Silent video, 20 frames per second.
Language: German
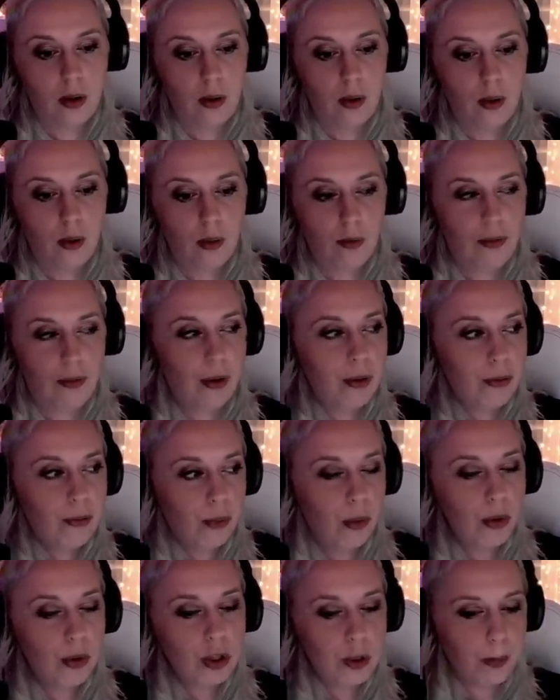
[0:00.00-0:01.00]
Von
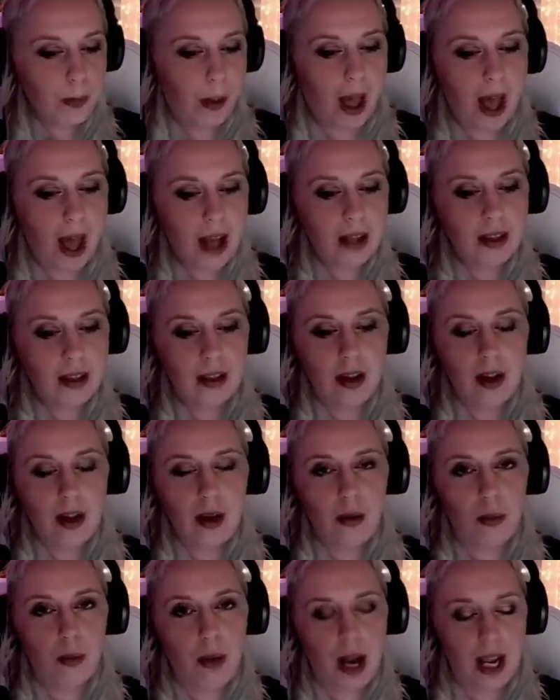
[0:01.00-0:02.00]
wo sprang
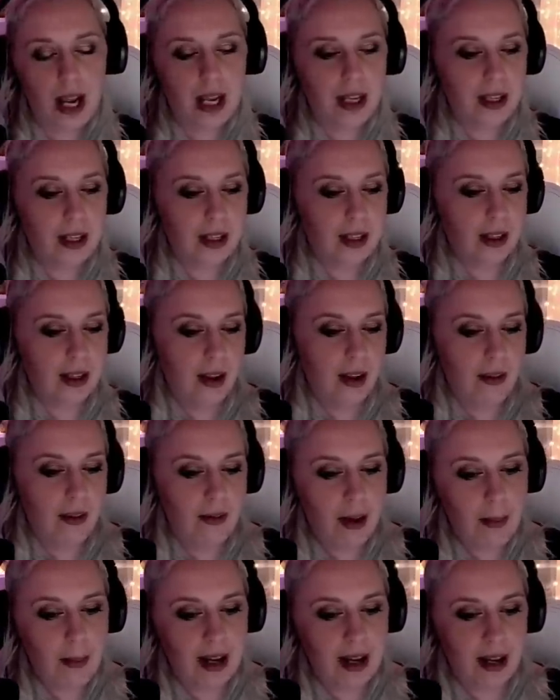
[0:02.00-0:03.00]
Ray,
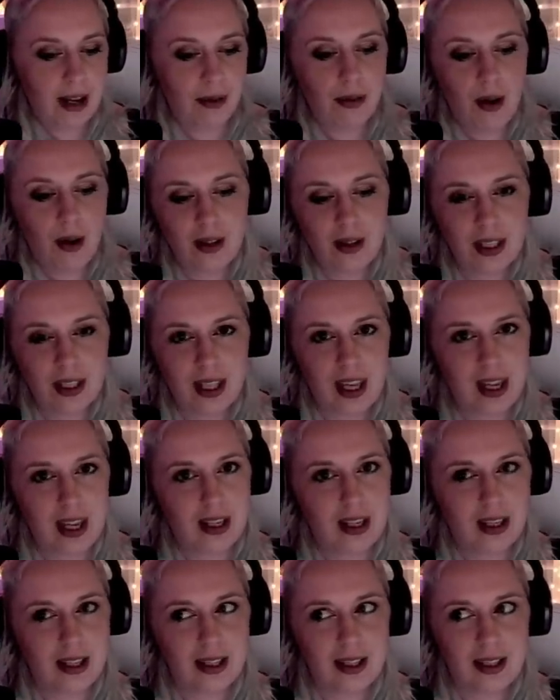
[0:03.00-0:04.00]
wenn man davon ausgeht,
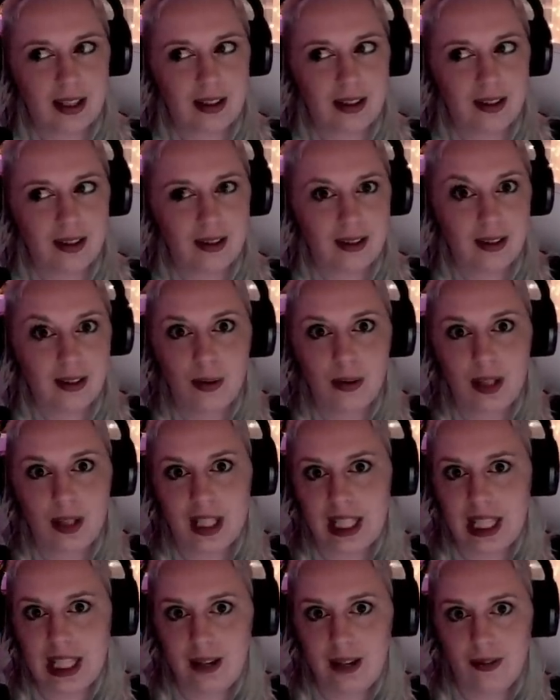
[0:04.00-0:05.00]
dass es
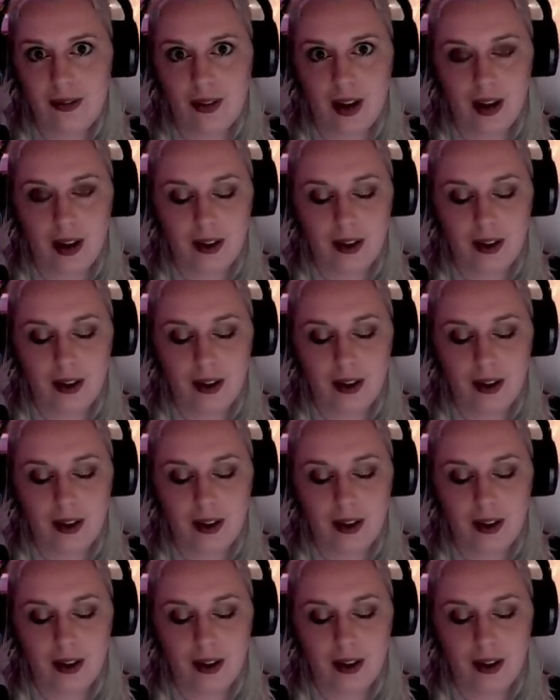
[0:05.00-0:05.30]
Suizid war?